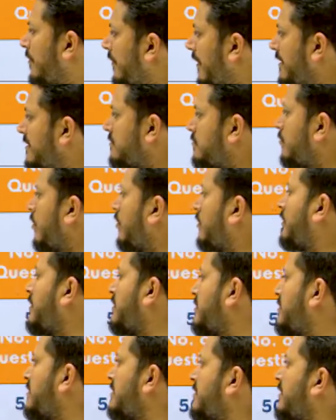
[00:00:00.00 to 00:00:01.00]
वाइज मॉक
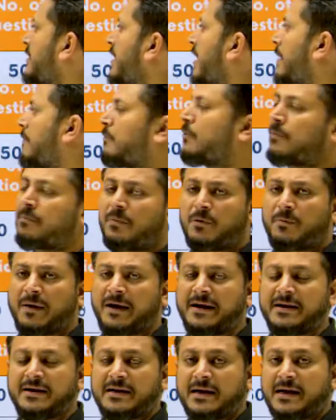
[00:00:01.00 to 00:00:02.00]
टेस्ट इसीलिए आपको
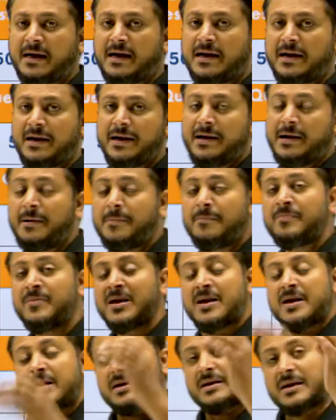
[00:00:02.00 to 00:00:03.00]
प्रोवाइड करा रहे हैं
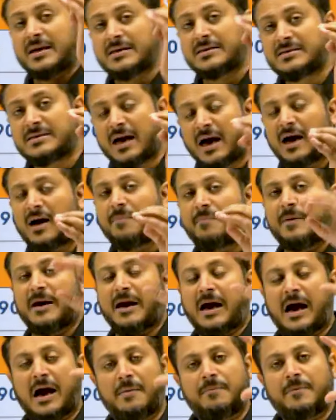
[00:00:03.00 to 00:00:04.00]
कि जहां पर
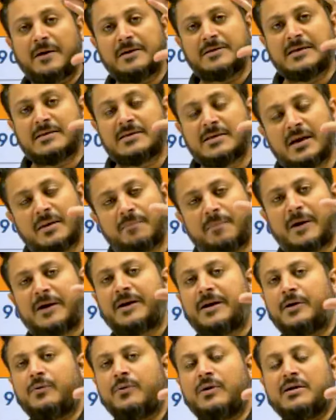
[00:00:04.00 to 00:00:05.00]
आपका जैसे एक
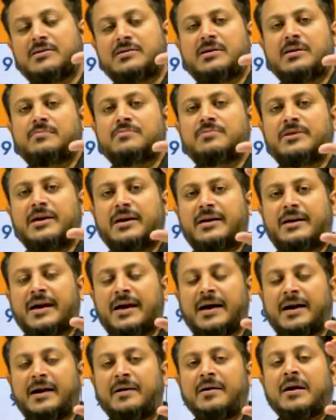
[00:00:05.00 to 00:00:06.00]
पर्टिकुलर सब्जेक्ट
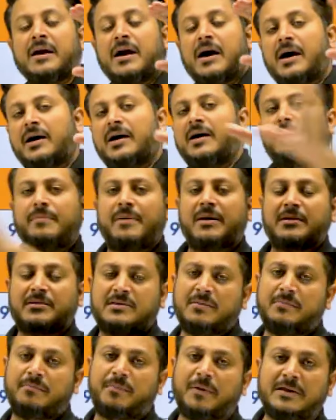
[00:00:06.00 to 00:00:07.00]
है अगर मैं
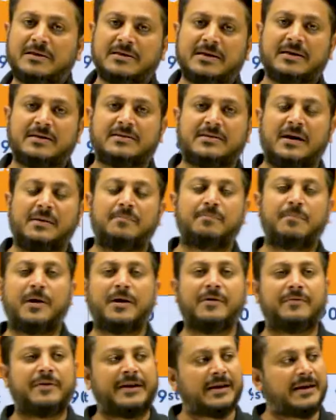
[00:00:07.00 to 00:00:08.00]
सिंपल सा एग्जांपल
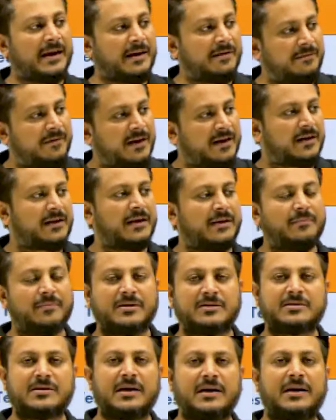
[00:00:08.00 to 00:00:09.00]
विनिंग एंड वर्किंग
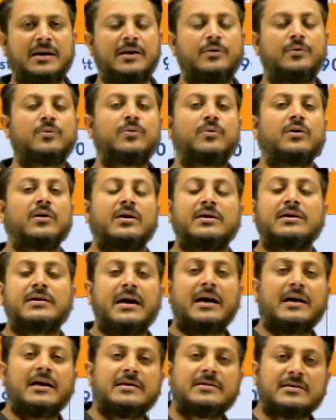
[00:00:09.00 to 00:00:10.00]
बस का ले लूं या
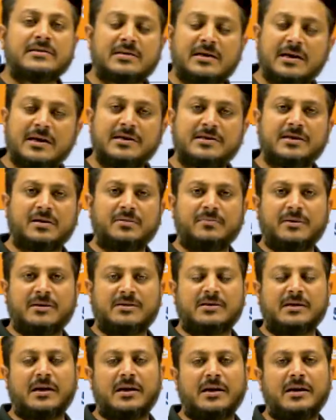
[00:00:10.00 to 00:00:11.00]
लेजिस्लेशन बस
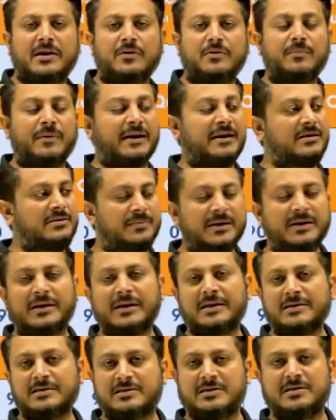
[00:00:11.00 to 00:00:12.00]
का ले लूं मैनेजमेंट
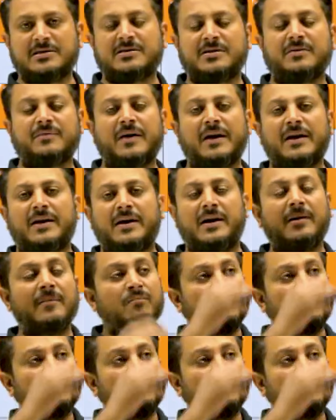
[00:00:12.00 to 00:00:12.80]
लेजिस्लेशन वाले का